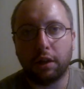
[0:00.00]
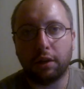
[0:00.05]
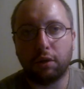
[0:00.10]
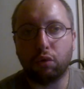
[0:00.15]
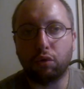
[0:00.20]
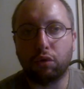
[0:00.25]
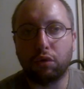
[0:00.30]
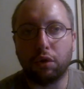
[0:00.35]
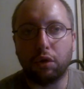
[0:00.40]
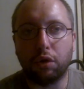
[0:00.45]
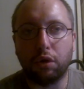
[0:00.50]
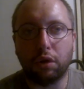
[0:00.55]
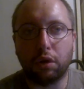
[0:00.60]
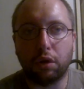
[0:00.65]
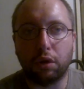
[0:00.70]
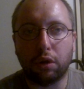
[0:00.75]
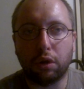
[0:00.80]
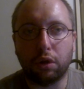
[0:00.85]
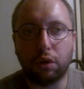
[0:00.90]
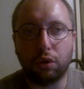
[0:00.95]
Donc,
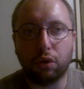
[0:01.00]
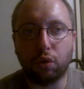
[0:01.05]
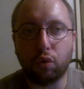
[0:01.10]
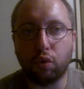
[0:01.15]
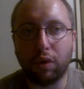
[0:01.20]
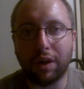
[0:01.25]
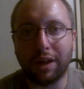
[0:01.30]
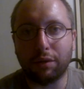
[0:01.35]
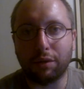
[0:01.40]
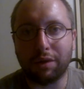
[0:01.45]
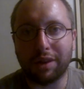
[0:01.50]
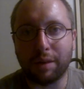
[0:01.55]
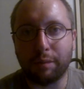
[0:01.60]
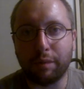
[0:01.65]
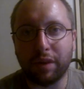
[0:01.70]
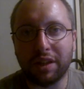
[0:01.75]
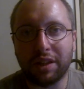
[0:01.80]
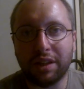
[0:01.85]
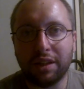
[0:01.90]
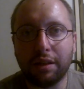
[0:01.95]
voilà, donc ça n'a
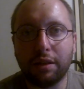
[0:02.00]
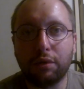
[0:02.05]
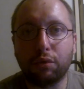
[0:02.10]
pas aidé.